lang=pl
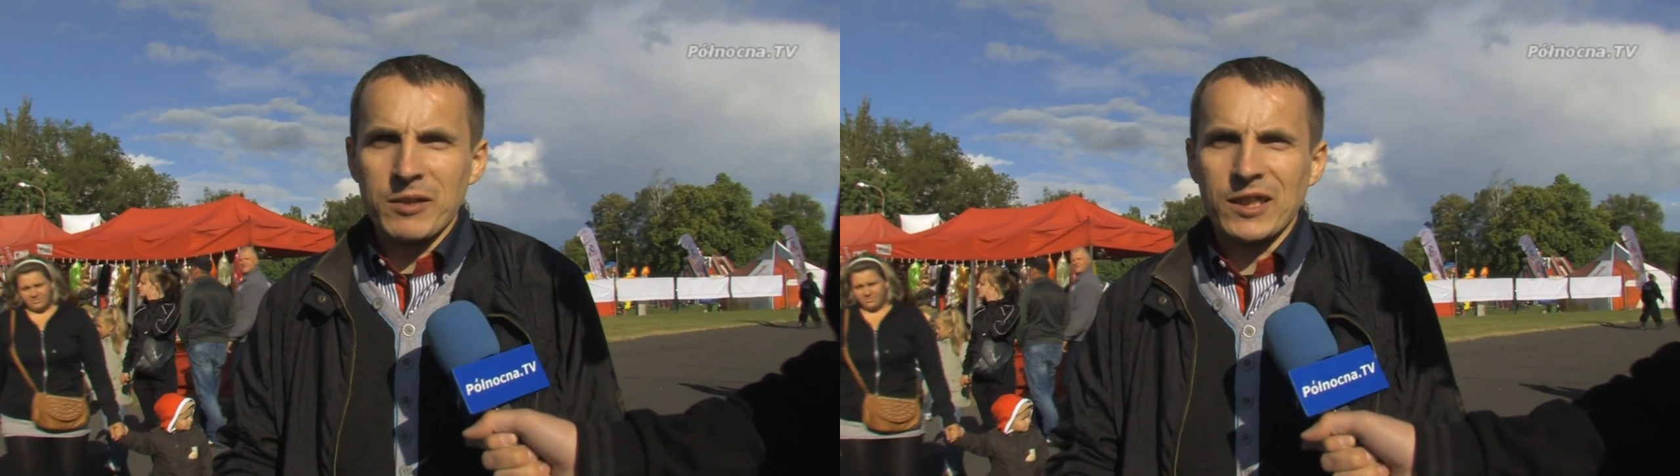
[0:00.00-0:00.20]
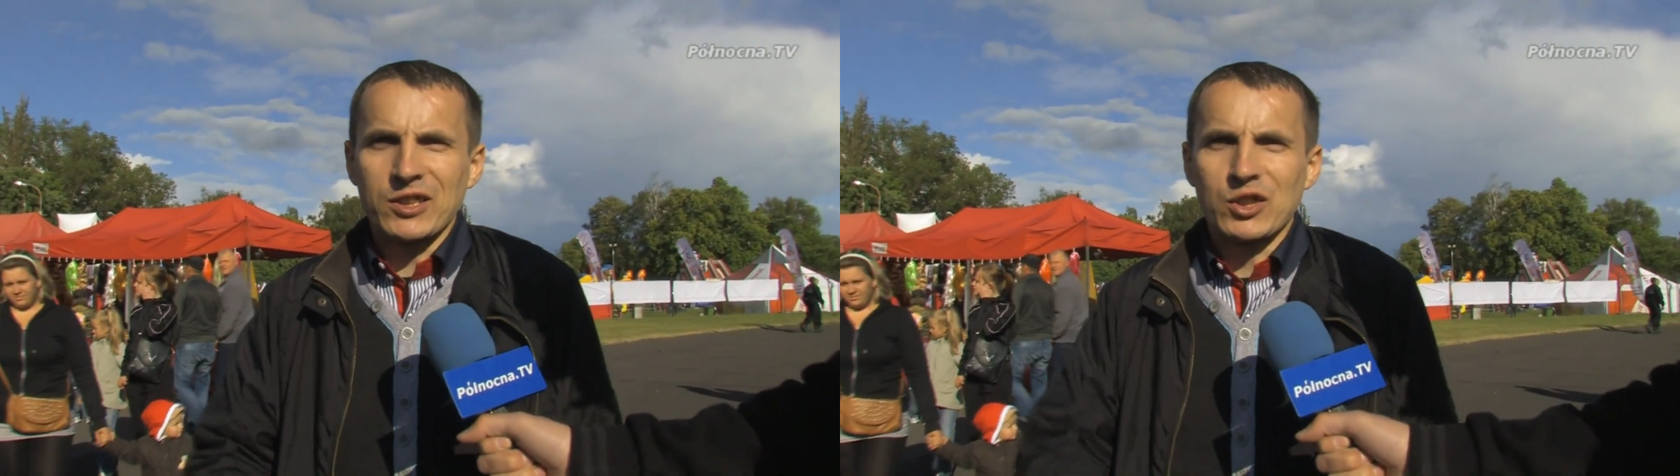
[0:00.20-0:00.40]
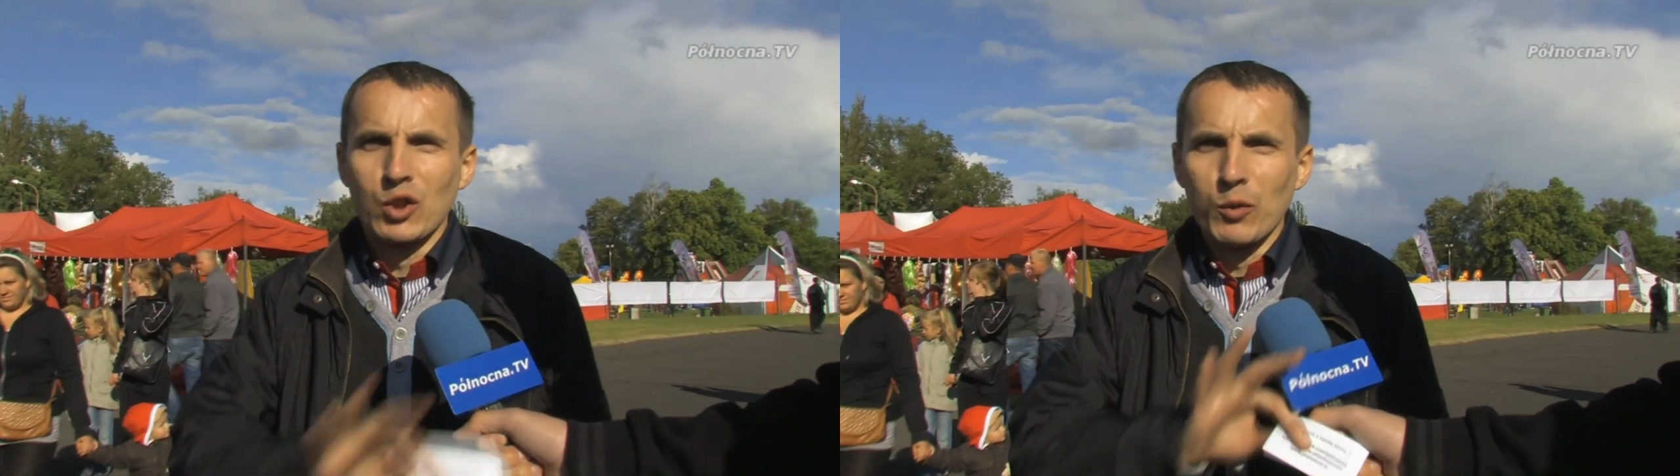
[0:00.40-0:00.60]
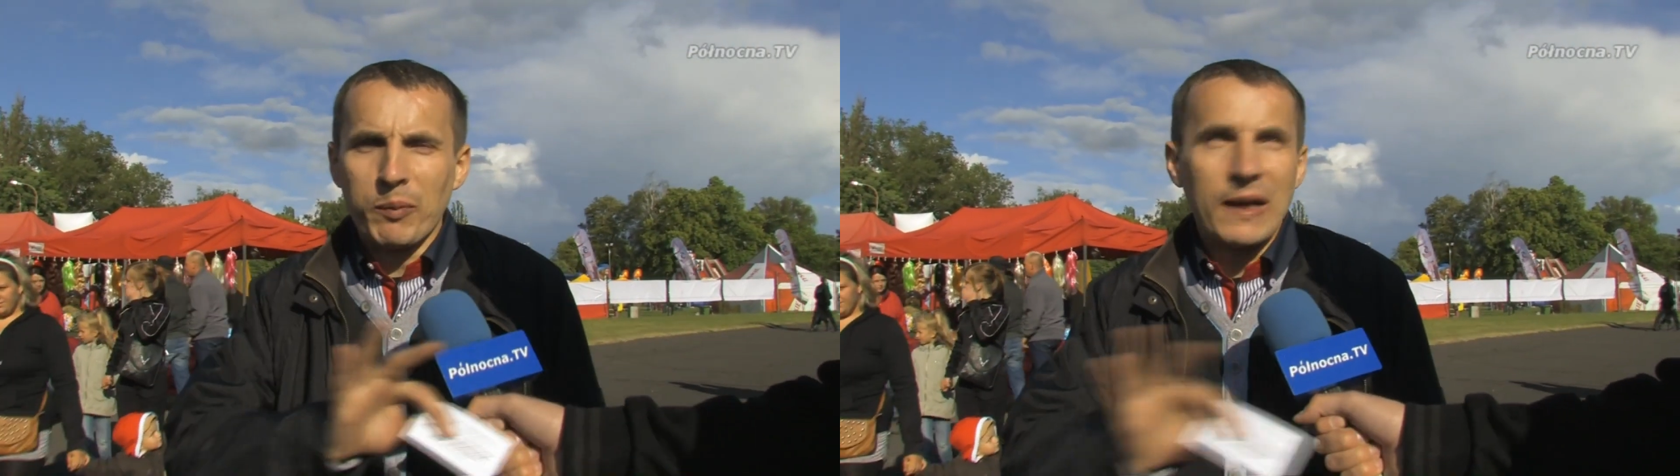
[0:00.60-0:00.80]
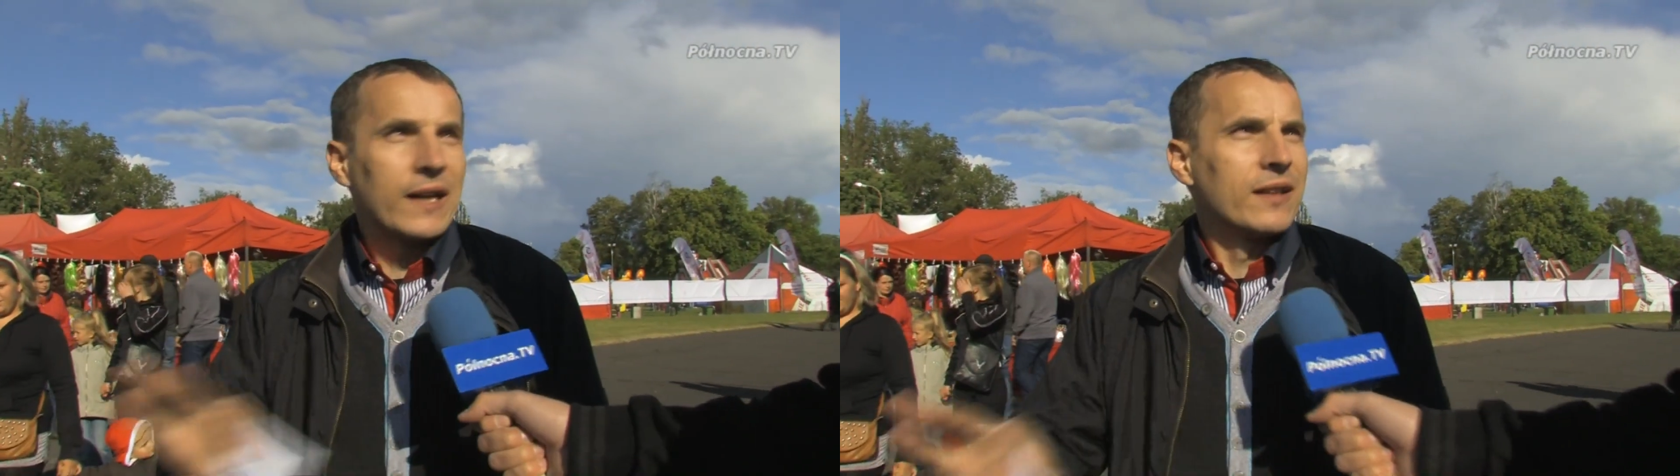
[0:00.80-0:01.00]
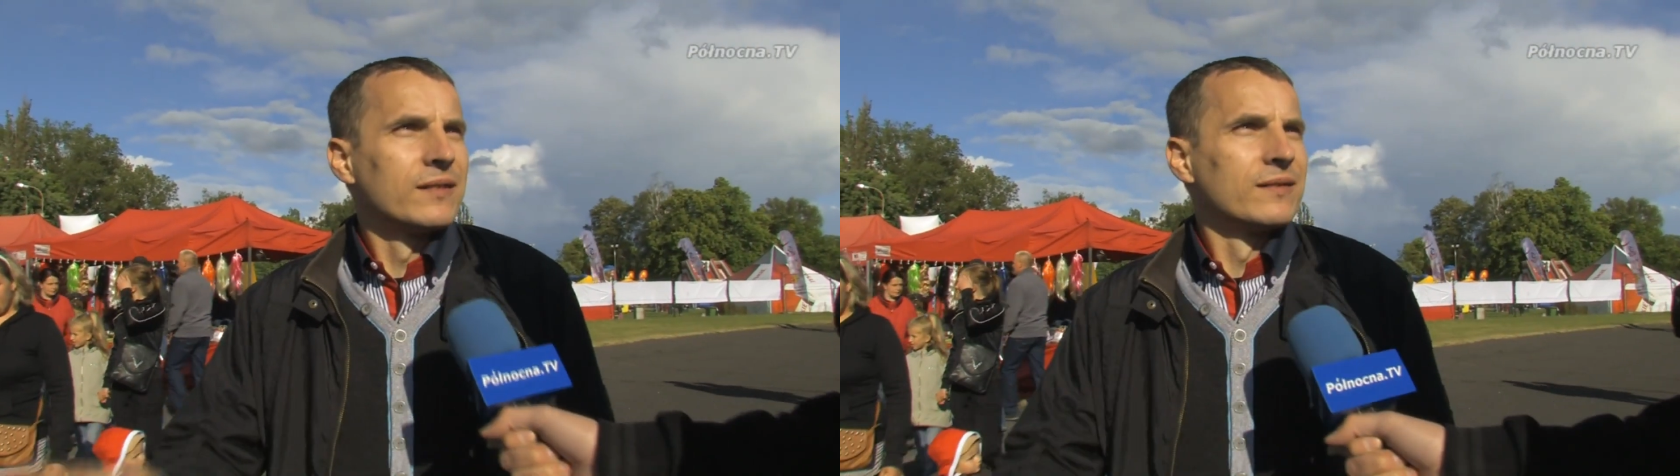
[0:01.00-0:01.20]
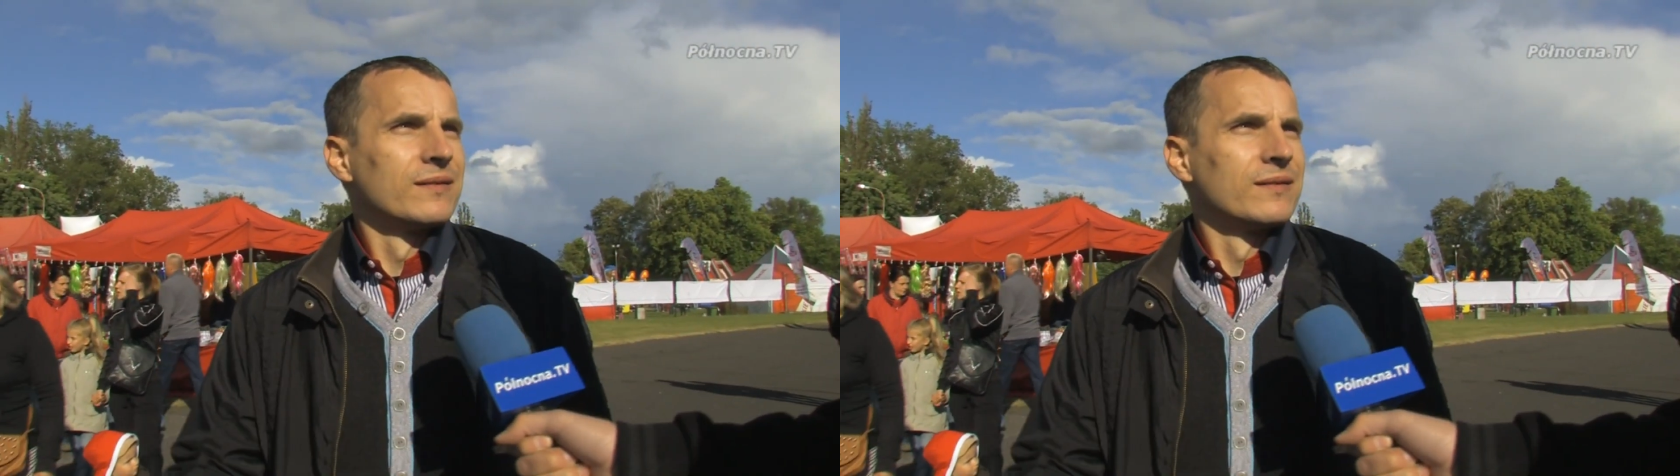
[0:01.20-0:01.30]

jest super